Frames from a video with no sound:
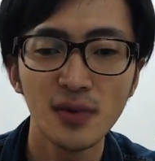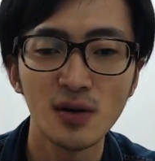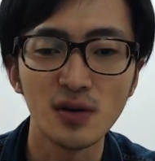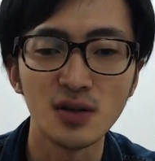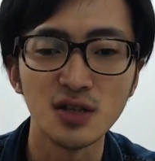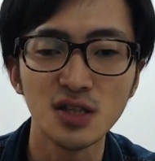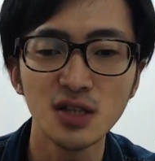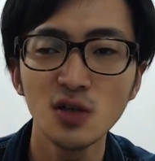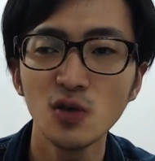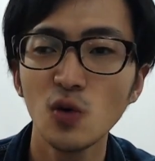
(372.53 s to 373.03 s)

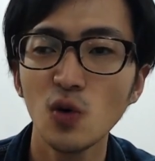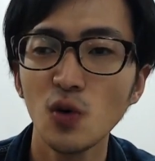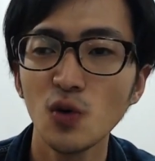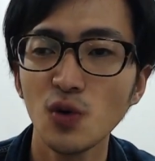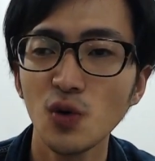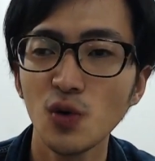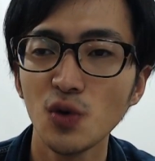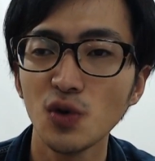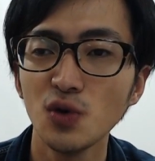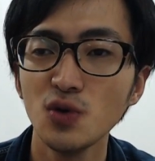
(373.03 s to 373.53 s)
人口
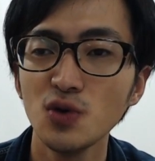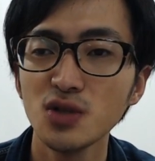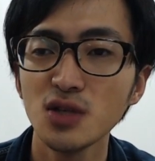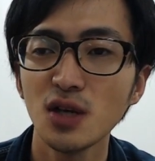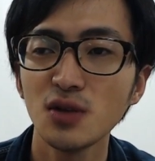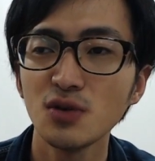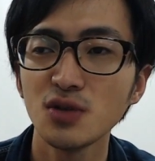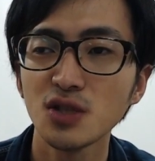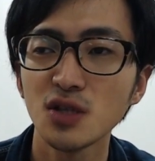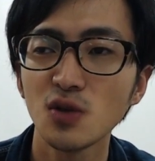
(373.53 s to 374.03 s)
のユーザー
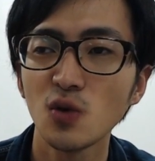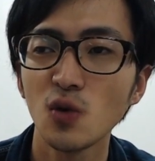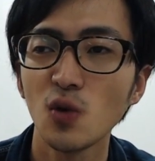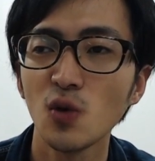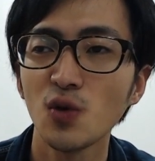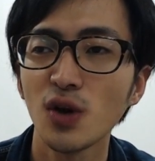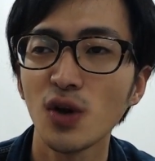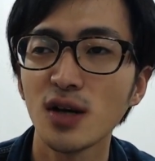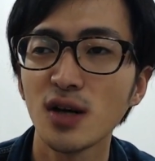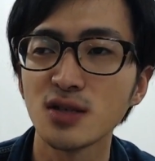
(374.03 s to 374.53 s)
の人口
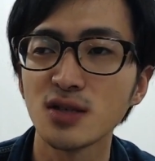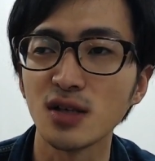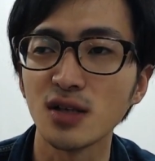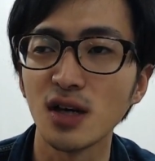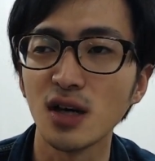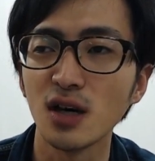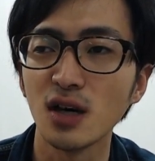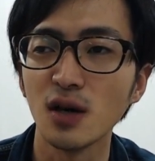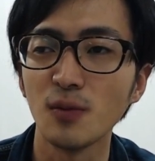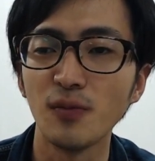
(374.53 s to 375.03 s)
の数
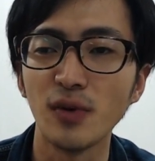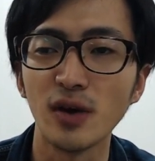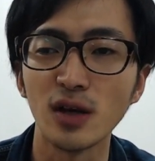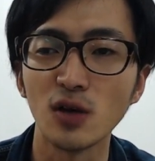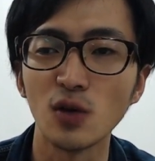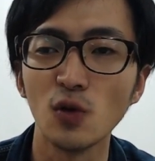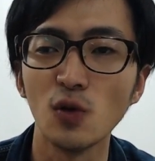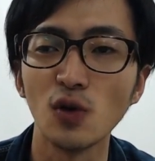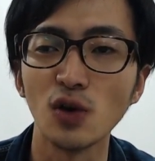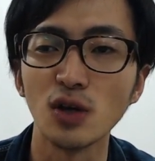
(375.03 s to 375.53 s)
がやっぱり
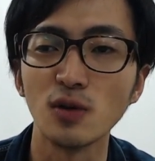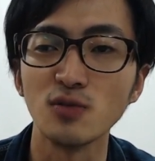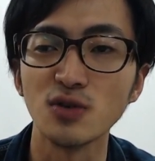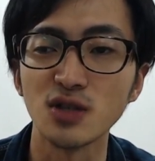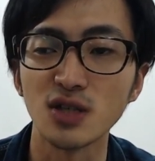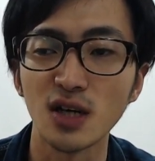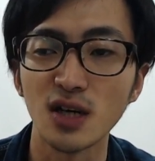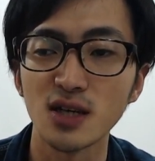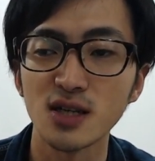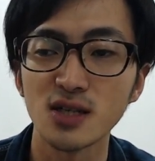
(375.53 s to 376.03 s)
競技の
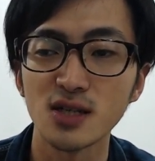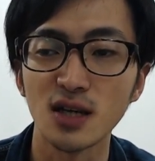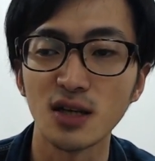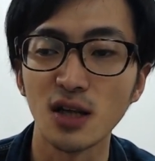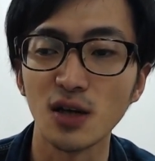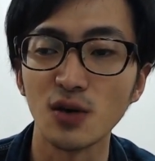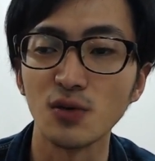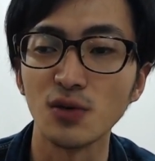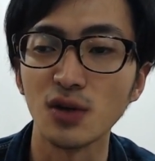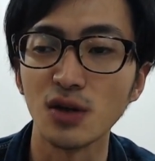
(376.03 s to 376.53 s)
難しさにな
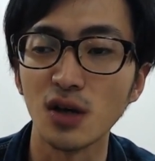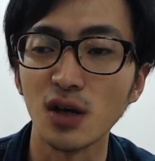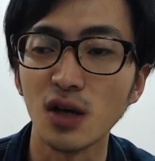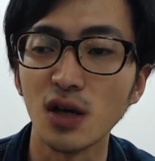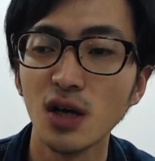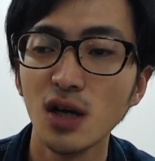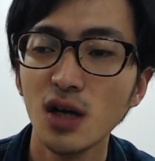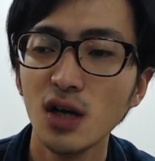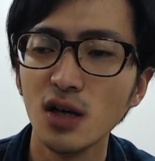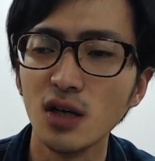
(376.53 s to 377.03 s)
るんで、
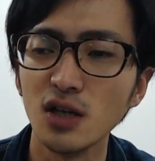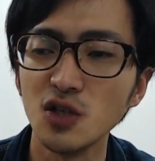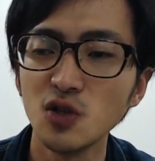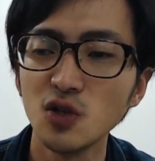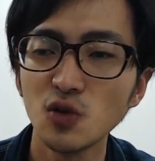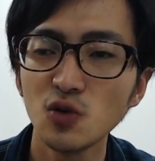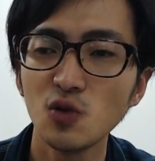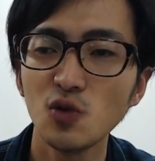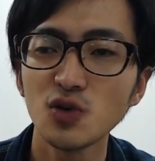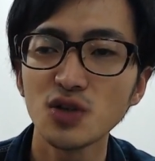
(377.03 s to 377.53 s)
いち
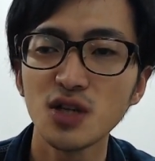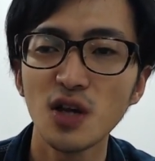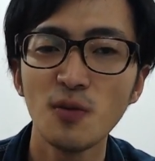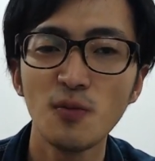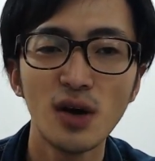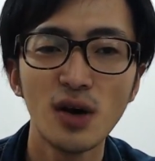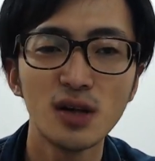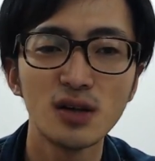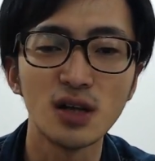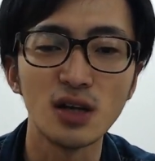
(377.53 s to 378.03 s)
おくごせん
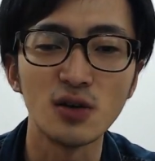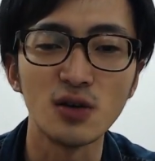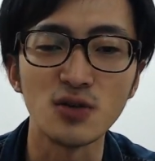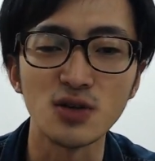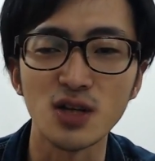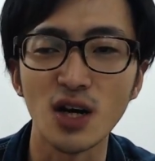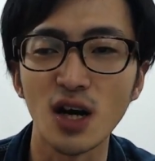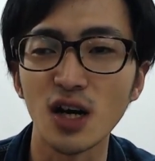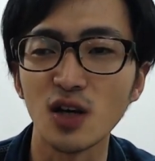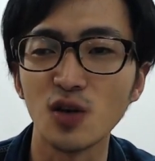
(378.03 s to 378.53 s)
まんにん
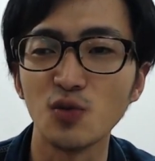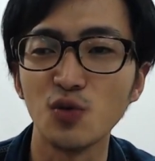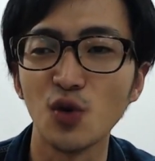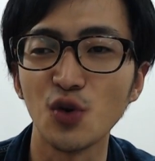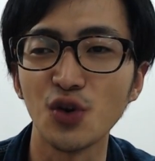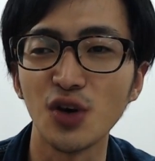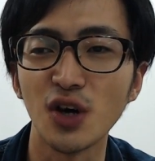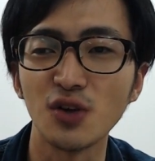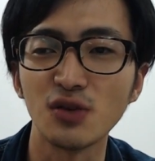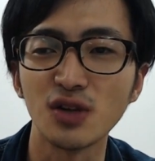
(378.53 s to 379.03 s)
ユーザーがいる
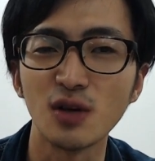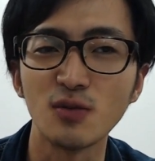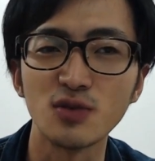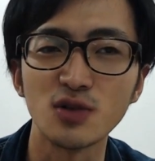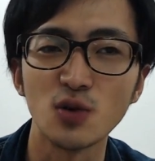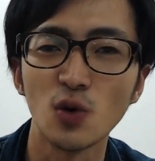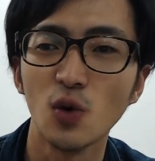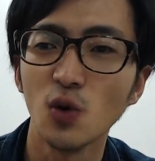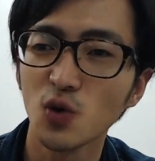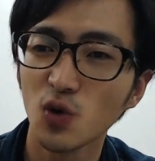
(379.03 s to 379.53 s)
フォートナイト多分
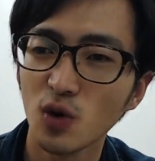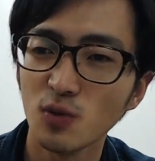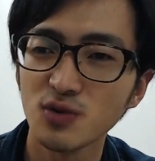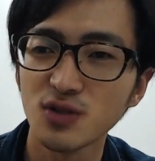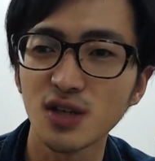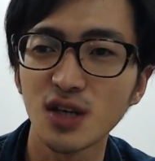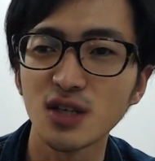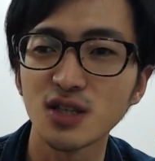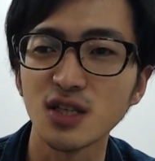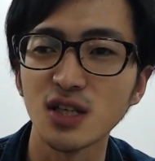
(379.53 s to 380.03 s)
相当難
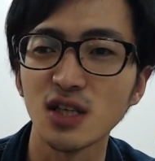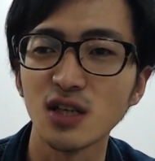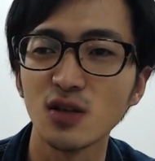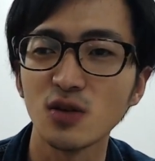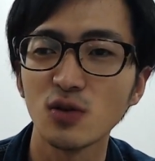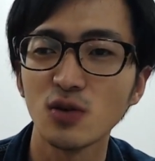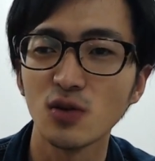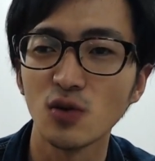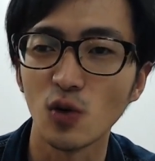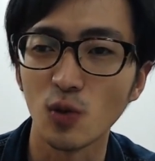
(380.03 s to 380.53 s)
しい
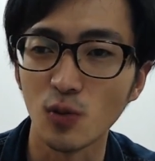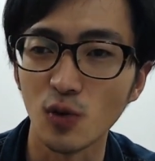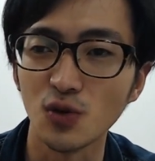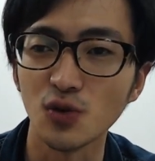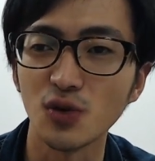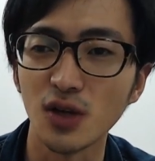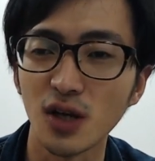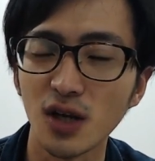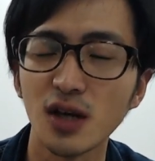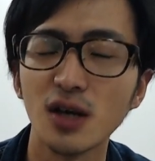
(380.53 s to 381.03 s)
と思う
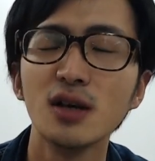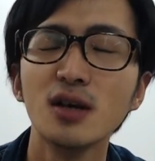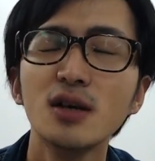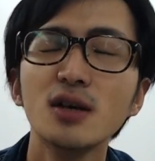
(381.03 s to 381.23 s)
ので、